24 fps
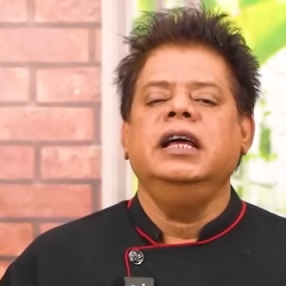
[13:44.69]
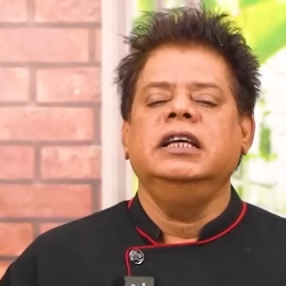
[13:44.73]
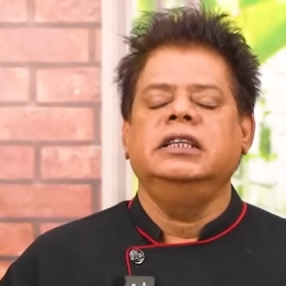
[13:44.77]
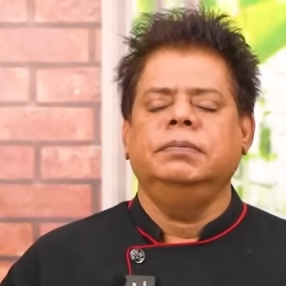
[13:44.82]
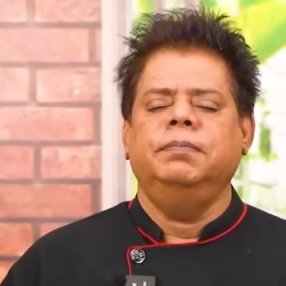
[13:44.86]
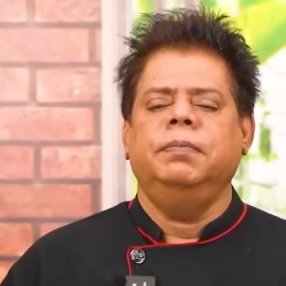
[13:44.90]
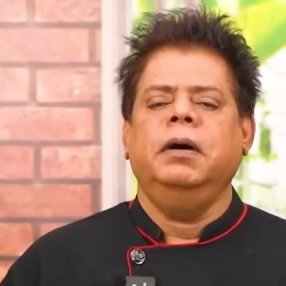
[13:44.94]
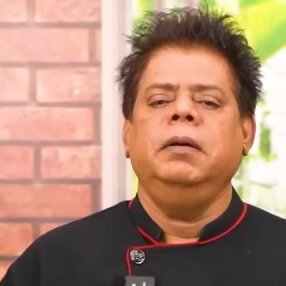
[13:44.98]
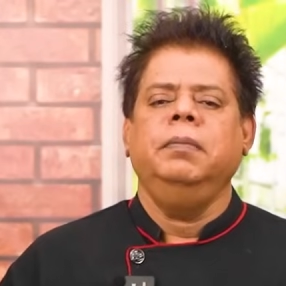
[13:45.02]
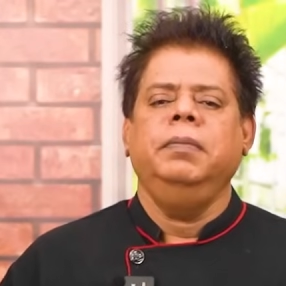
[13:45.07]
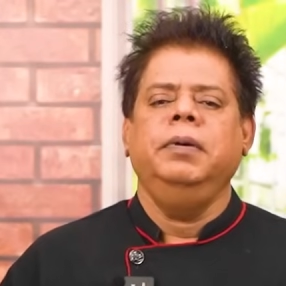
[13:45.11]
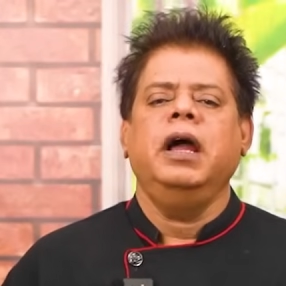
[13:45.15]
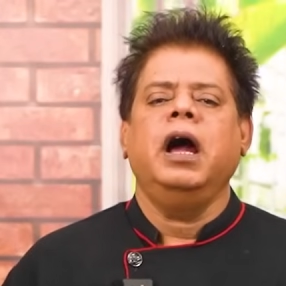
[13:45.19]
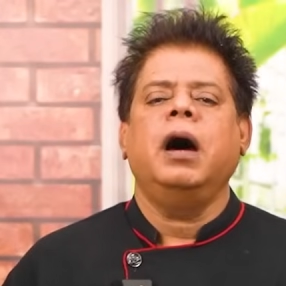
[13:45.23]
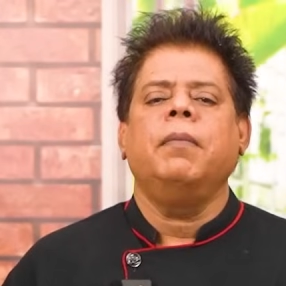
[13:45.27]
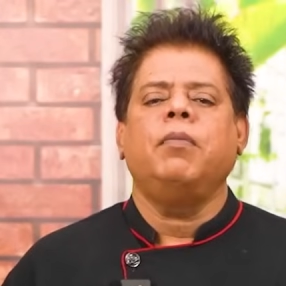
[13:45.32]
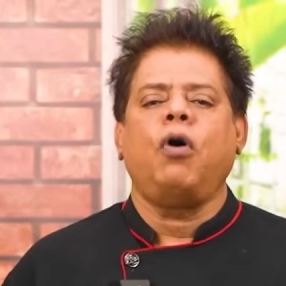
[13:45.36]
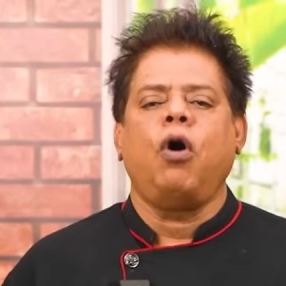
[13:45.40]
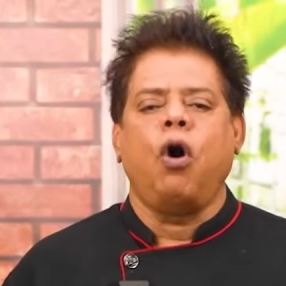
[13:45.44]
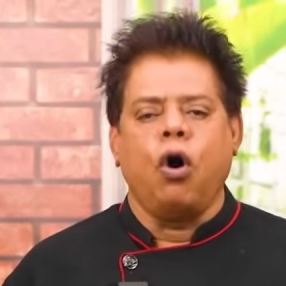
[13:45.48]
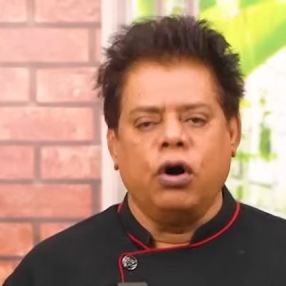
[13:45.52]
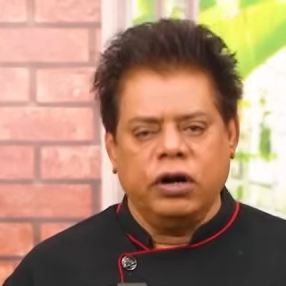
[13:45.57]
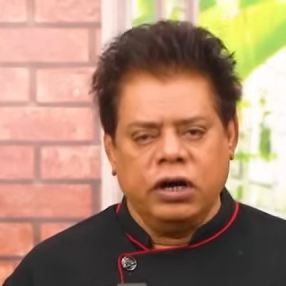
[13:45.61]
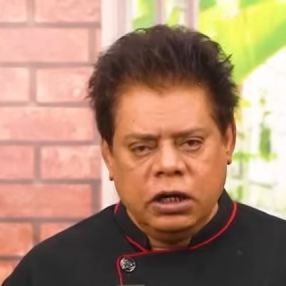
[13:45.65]
इस पर भी
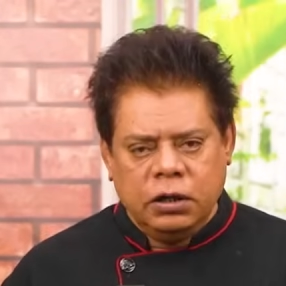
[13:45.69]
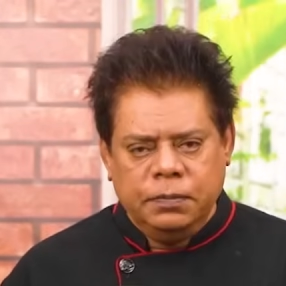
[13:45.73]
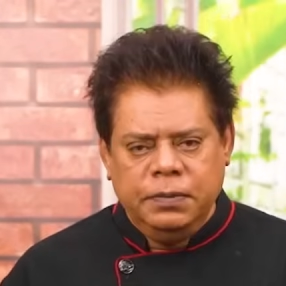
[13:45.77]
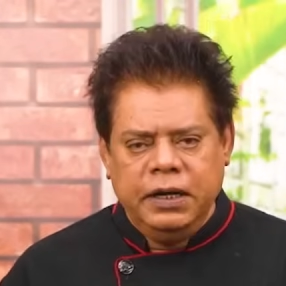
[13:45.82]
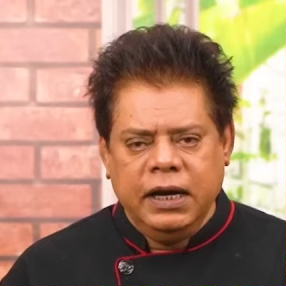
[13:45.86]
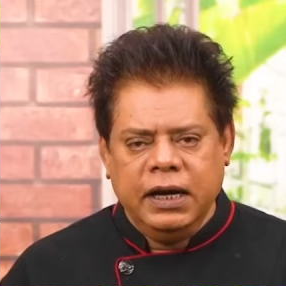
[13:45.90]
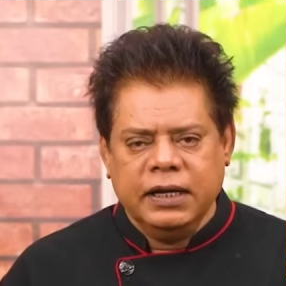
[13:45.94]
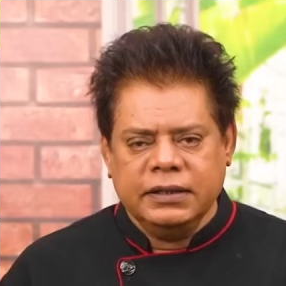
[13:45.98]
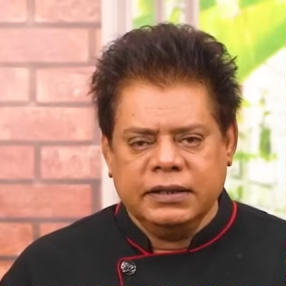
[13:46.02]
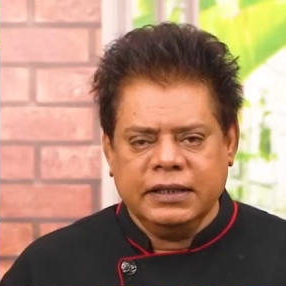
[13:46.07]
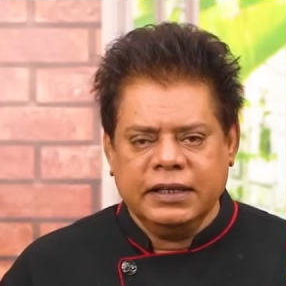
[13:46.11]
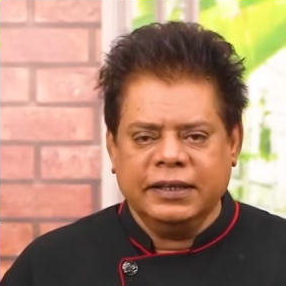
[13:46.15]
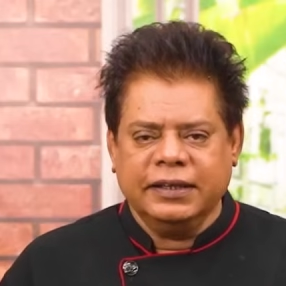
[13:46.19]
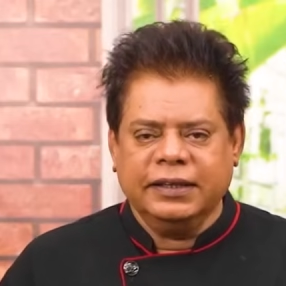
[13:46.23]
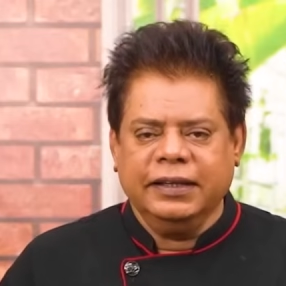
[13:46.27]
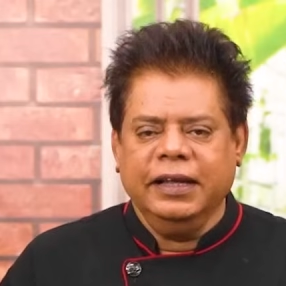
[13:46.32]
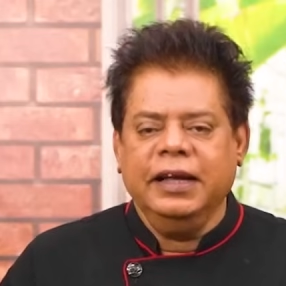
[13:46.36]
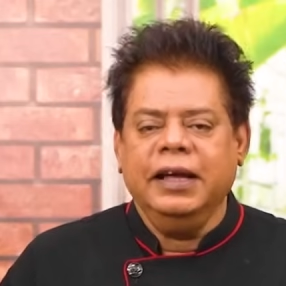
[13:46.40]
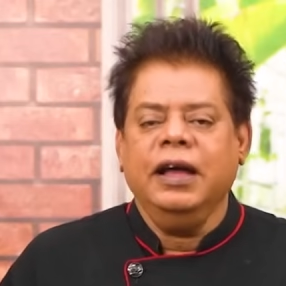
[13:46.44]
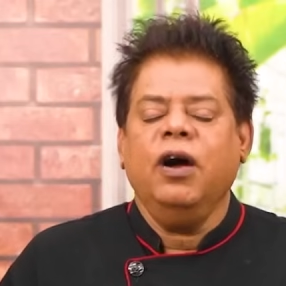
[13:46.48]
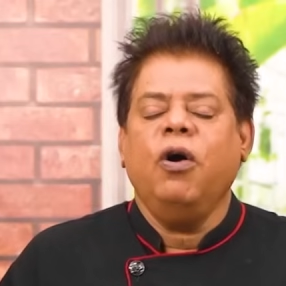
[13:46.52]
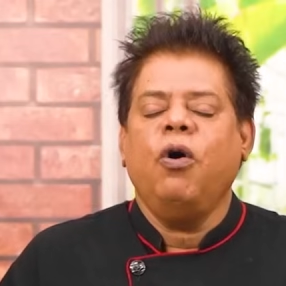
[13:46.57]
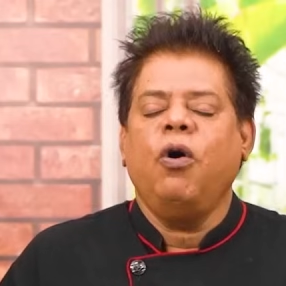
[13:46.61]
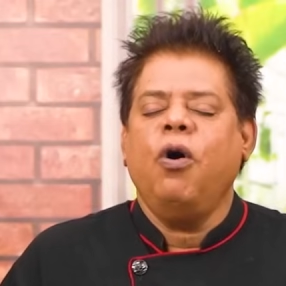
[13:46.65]
आप ऑर्डर भी कर सकते
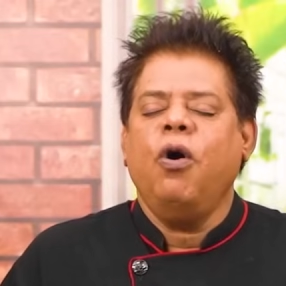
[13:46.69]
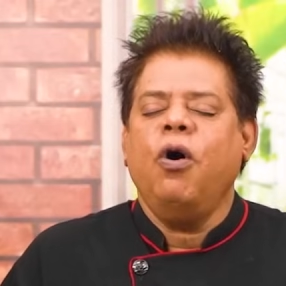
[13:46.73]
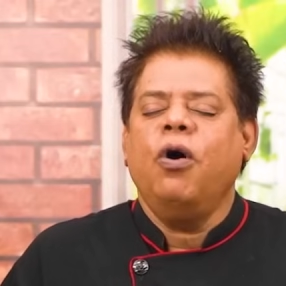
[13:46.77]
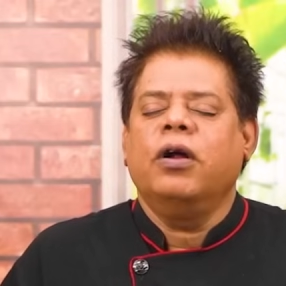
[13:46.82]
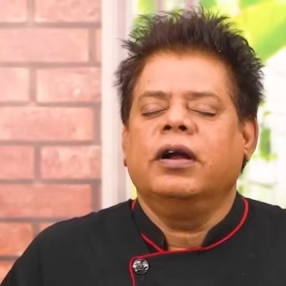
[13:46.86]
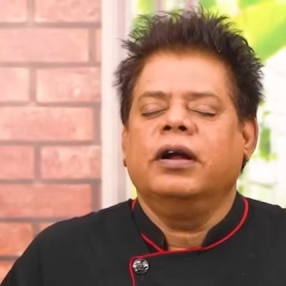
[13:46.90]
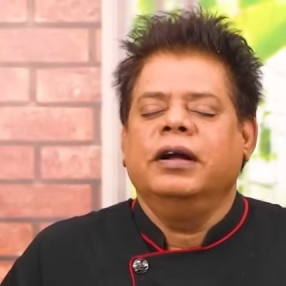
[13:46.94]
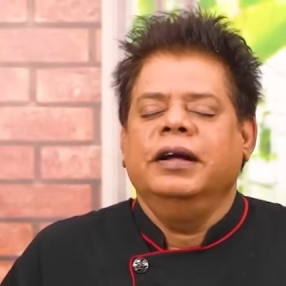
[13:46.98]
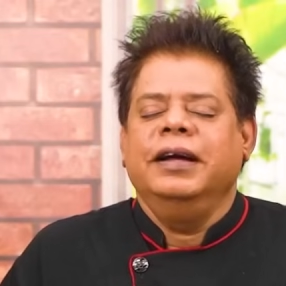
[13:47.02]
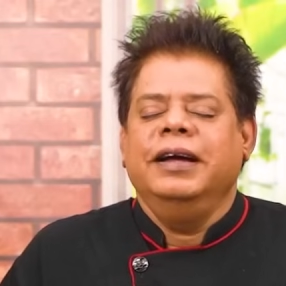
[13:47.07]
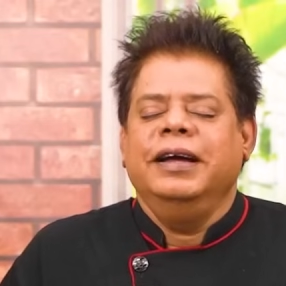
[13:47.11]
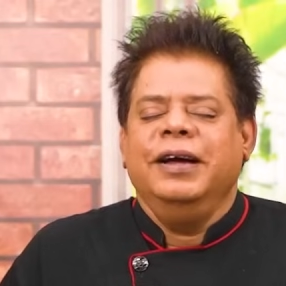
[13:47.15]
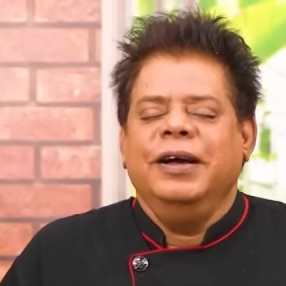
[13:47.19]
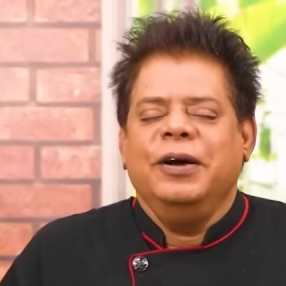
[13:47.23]
हैं और